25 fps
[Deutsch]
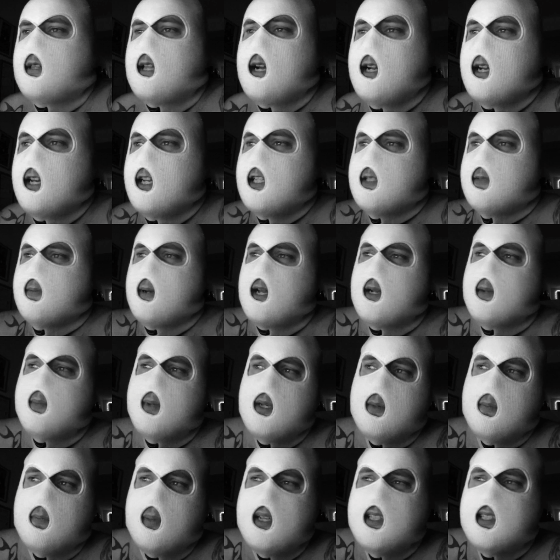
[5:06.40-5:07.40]
Dann geht es weiter
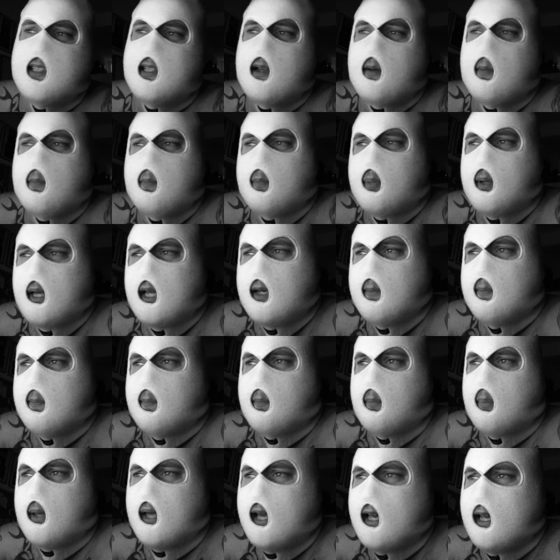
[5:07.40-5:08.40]
mit bester Beat
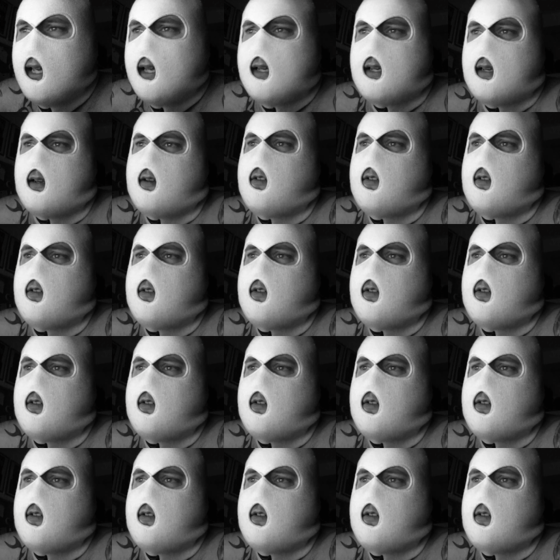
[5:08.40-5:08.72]
Pick.